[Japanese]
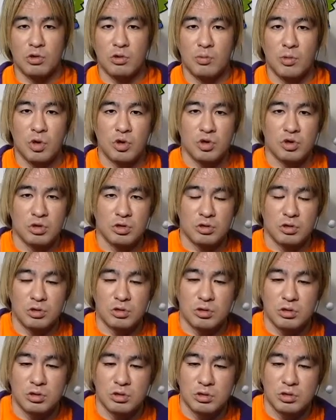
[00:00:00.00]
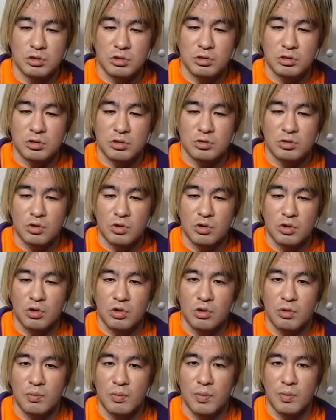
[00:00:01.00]
僕
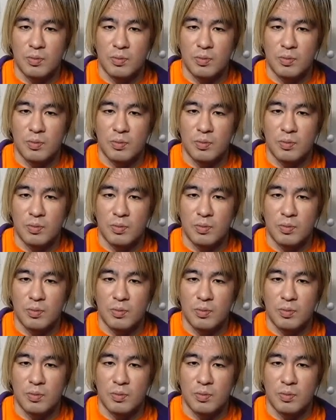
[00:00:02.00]
と